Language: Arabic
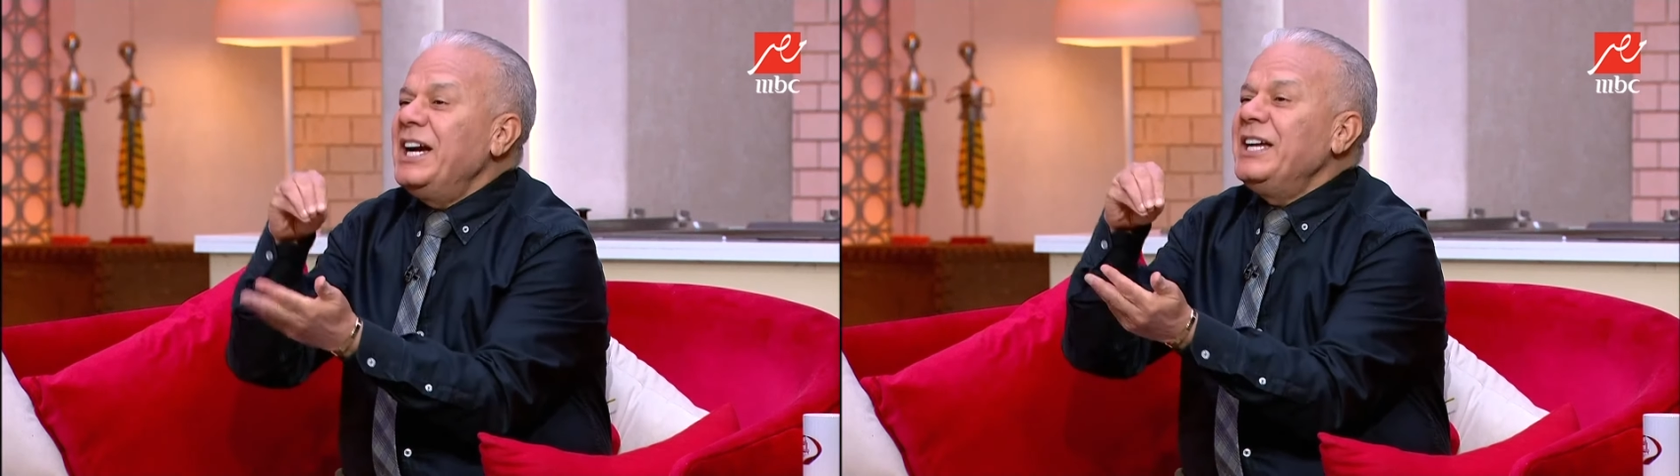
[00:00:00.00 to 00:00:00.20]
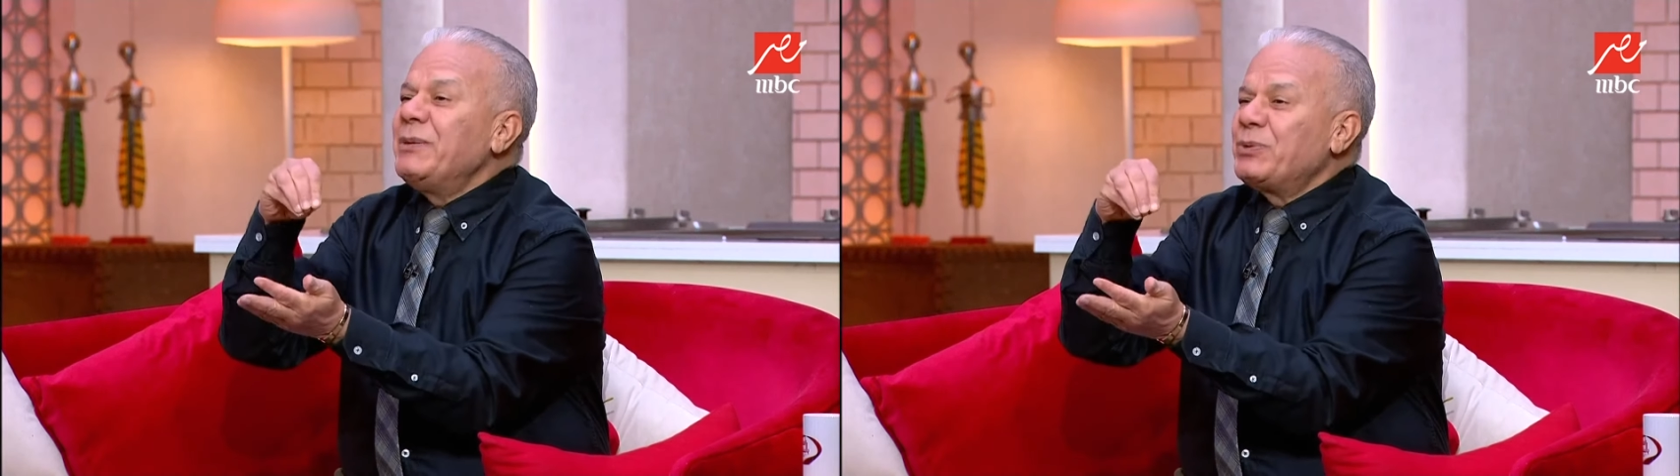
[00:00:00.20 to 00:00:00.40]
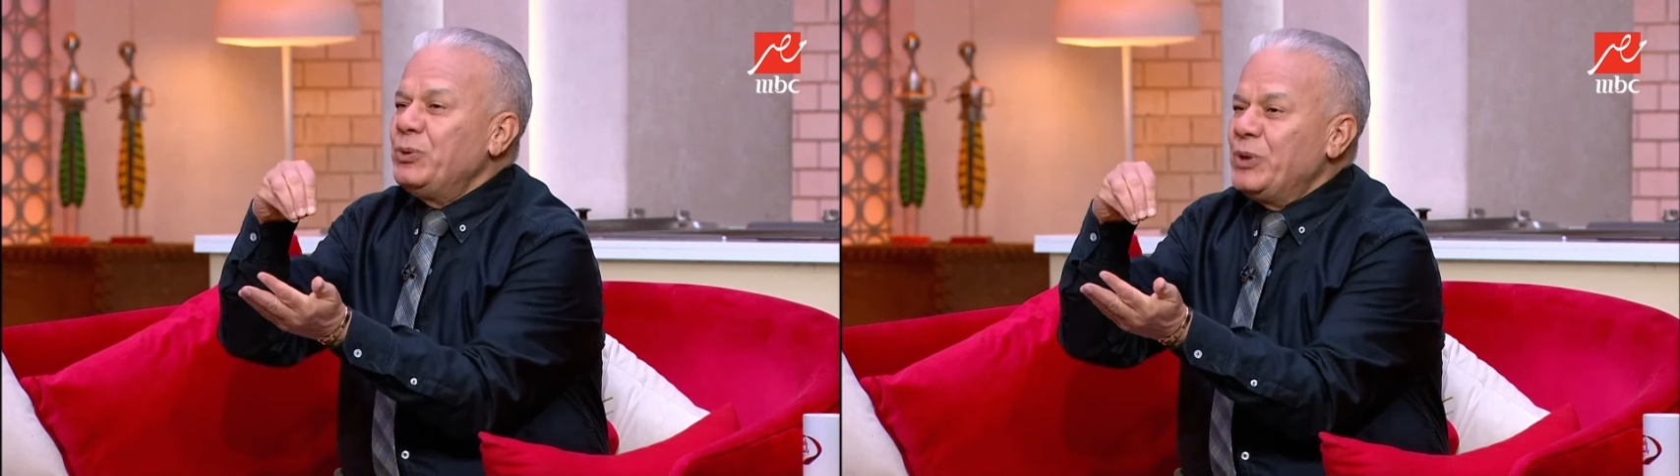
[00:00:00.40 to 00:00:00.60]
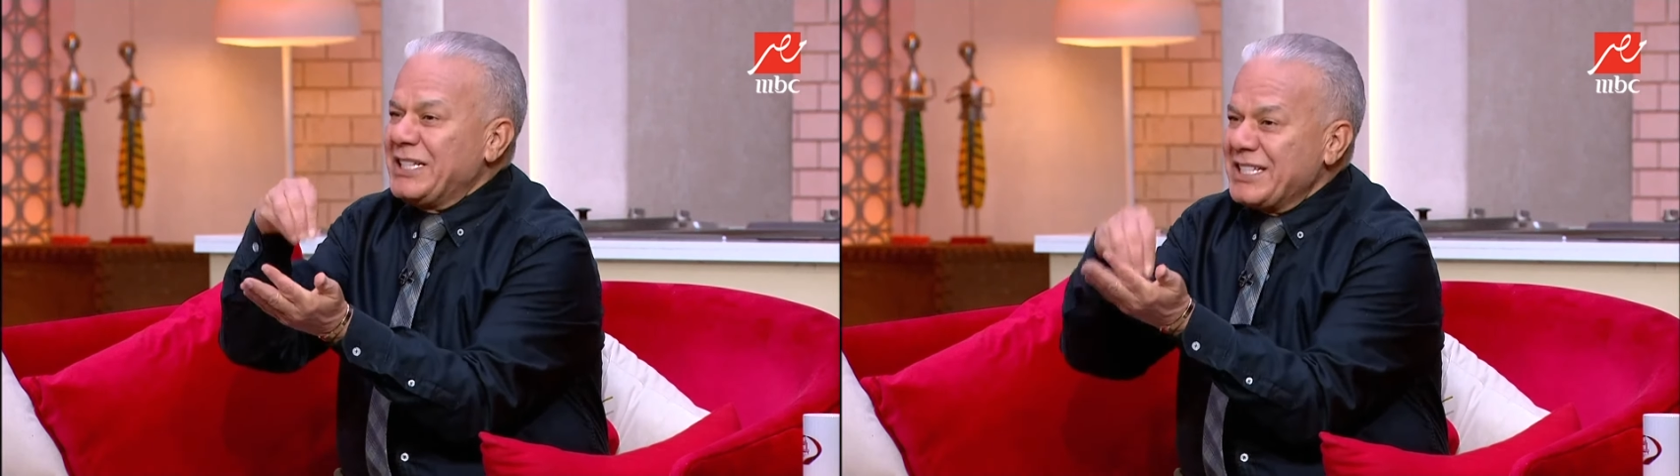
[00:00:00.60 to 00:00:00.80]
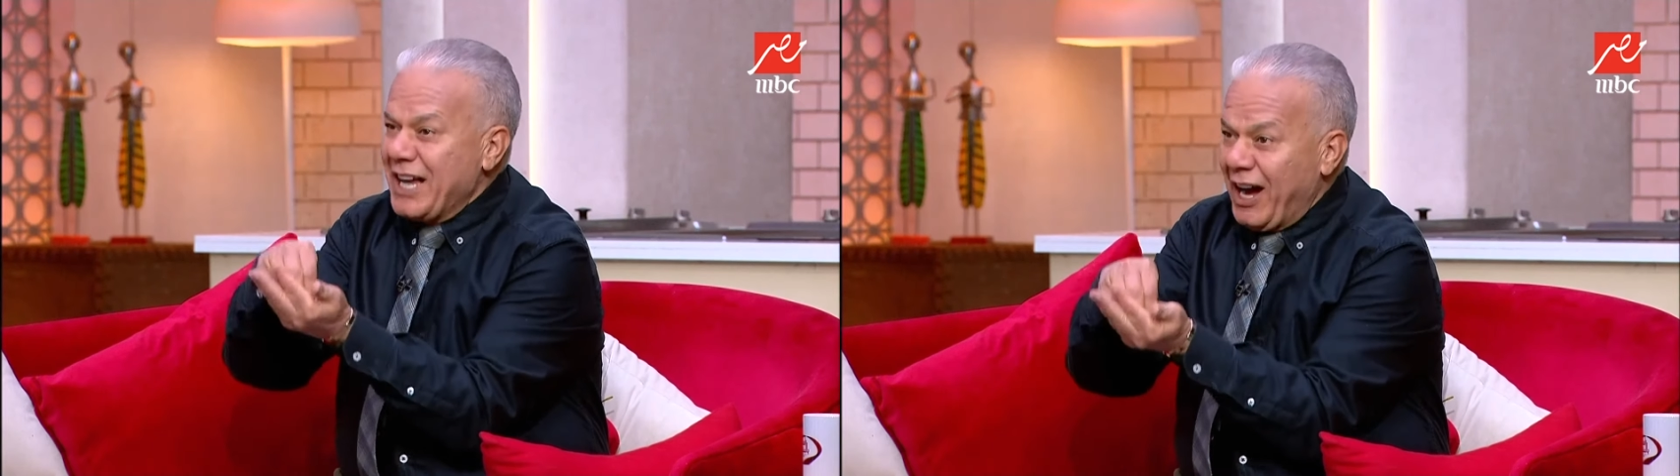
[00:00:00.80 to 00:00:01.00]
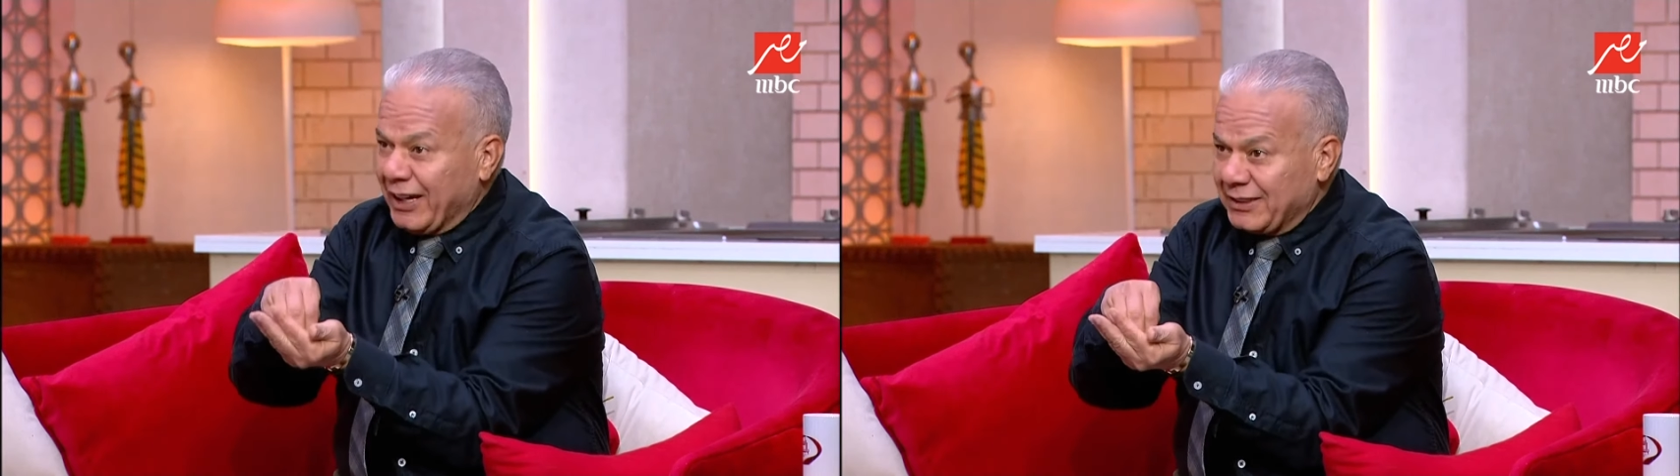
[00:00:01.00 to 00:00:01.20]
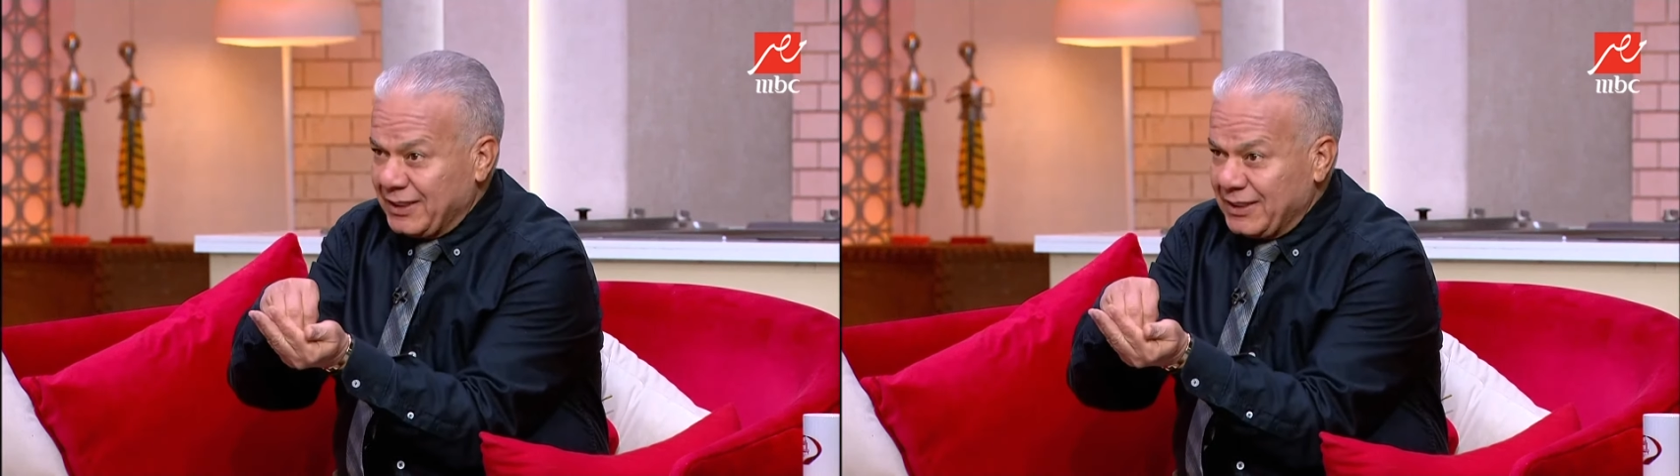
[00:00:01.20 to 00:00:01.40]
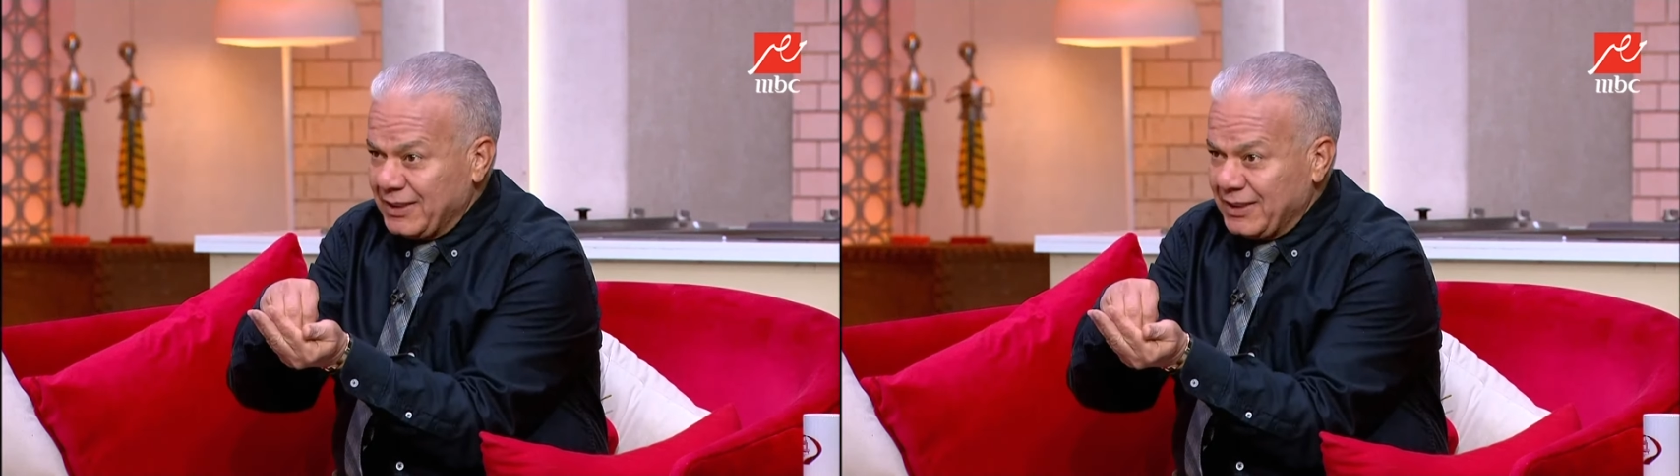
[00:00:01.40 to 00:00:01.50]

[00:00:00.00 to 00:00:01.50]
احنا بتوع ولاد النهارده